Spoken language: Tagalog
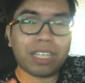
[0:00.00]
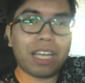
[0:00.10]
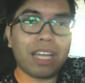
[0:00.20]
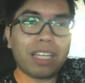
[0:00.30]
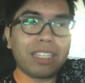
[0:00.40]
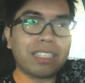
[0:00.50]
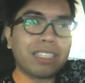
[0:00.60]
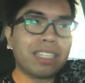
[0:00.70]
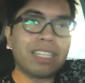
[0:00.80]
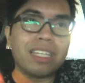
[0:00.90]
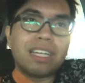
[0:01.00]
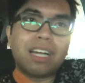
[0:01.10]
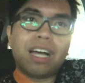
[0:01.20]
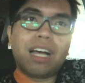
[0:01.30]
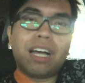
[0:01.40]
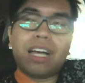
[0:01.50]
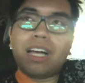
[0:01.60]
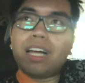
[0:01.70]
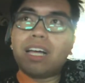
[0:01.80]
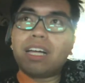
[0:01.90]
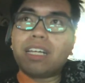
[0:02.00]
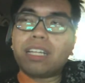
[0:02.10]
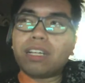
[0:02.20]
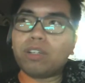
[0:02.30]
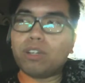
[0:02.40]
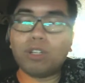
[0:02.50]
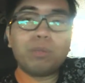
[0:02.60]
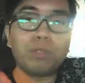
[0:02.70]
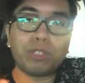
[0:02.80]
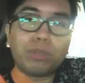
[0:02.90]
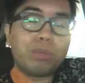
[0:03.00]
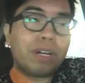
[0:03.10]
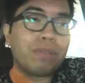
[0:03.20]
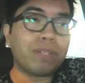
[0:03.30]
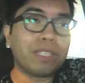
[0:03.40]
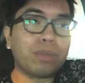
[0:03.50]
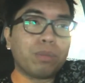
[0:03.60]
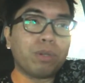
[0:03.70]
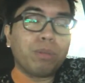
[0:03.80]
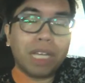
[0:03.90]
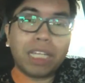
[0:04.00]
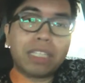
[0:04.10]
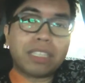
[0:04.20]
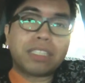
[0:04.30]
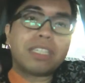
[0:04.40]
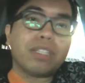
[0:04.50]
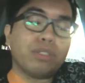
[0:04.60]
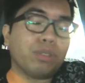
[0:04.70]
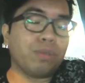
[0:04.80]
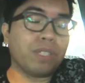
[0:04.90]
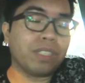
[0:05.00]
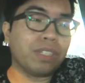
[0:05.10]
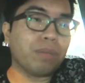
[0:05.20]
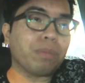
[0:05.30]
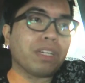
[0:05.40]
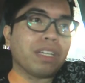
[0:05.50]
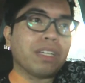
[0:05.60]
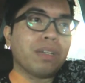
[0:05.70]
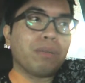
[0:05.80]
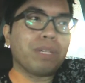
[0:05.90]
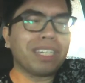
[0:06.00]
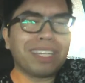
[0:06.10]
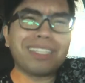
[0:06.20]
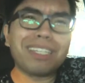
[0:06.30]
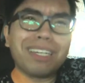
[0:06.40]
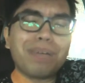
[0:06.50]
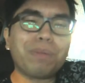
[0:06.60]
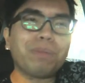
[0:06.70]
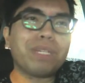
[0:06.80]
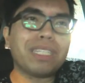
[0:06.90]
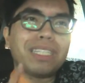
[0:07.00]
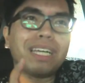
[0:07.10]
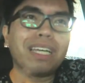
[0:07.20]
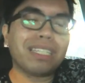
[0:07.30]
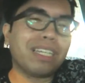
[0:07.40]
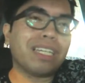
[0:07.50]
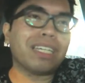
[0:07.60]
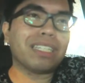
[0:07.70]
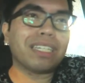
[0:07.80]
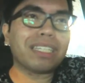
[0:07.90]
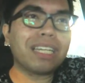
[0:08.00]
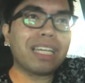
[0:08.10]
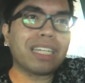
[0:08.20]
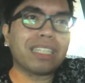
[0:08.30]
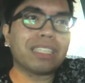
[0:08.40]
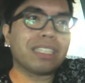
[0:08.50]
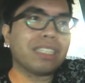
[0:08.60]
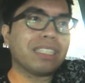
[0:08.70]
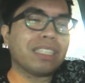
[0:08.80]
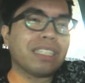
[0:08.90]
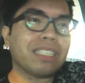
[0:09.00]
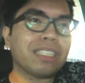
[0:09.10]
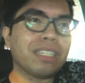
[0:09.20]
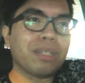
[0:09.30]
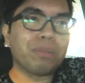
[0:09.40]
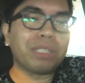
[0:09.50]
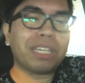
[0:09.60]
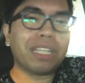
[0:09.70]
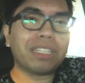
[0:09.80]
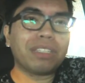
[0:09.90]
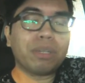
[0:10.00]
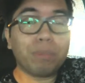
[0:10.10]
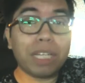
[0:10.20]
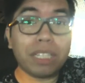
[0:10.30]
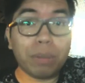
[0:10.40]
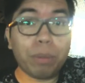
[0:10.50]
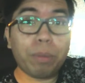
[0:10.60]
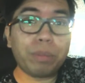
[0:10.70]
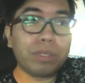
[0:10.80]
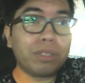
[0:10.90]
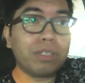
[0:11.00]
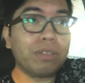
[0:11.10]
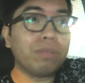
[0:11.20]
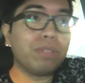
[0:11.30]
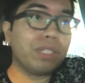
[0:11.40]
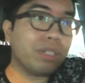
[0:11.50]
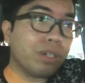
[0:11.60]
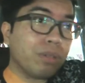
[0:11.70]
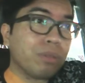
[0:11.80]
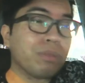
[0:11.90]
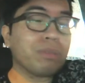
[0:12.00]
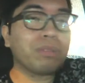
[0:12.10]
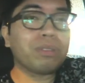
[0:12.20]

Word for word: ka, uh, almost yung mga friends mo, makikita siya sa newsfeed, syempre. Pag nakita nila, pag maganda, ilalike lang nila, ganyan, ganyan. Minsan, yung iba, hindi na mapapanood din yung video.